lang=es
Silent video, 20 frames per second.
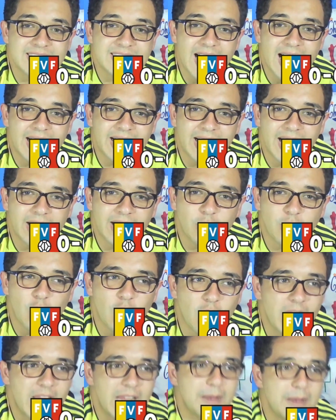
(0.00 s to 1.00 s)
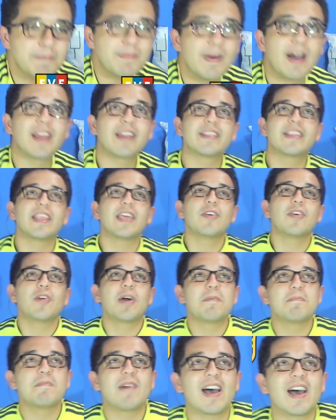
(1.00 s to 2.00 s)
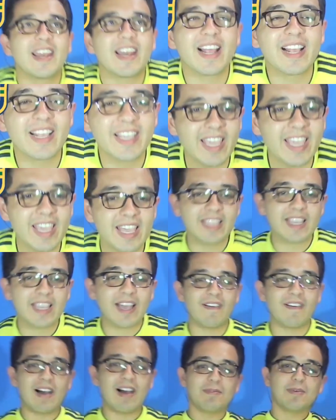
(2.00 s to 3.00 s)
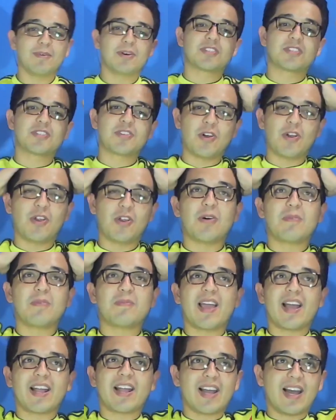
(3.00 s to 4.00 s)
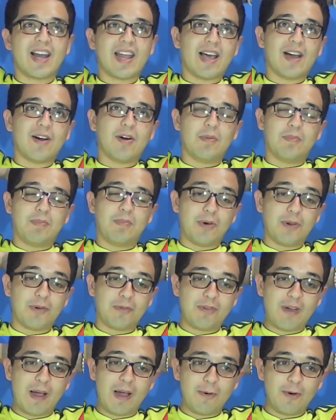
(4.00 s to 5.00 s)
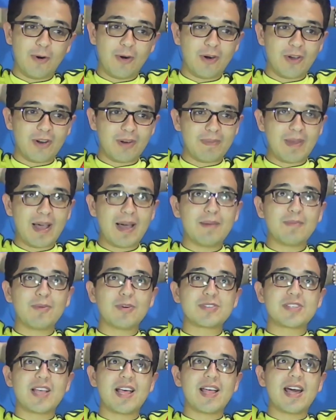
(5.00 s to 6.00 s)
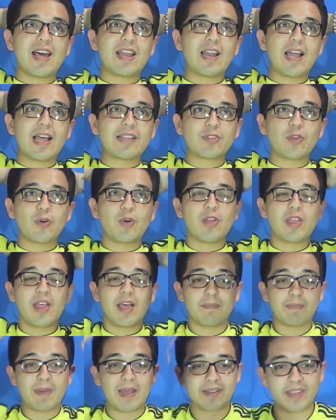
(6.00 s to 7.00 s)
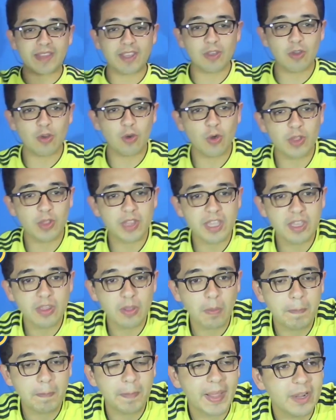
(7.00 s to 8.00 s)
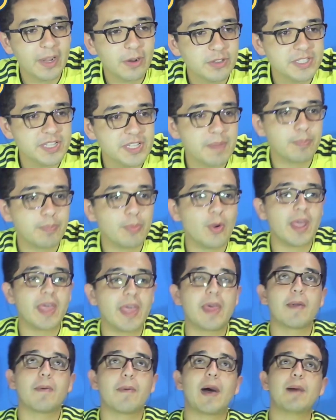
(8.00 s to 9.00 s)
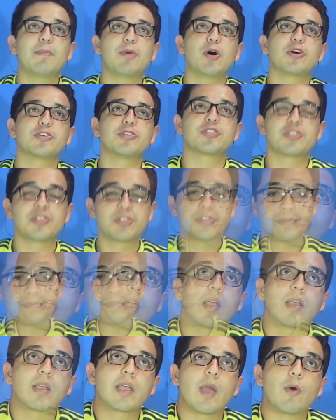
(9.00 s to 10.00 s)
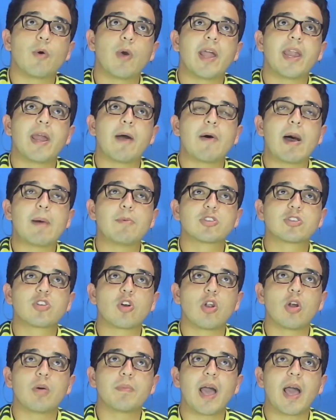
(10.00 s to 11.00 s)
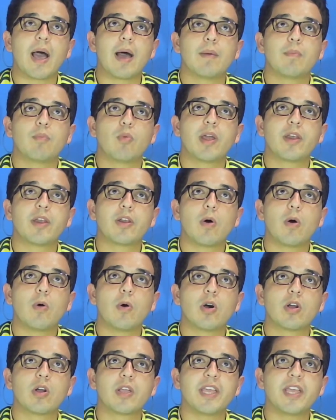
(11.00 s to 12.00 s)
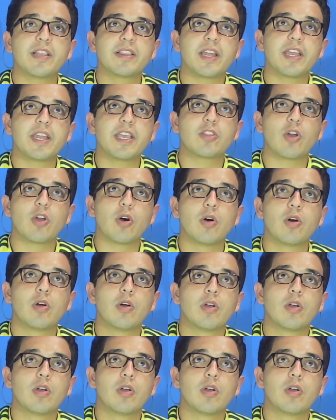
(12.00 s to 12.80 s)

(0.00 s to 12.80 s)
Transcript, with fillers: arrancó el partido en Barranquilla. Vamos, Colombia, carajo, por favor, vamos a darla toda. Partido jodido, pero se puede. Vamos. Qué buena, vamos, Colombia. Buen robo, Quinterito.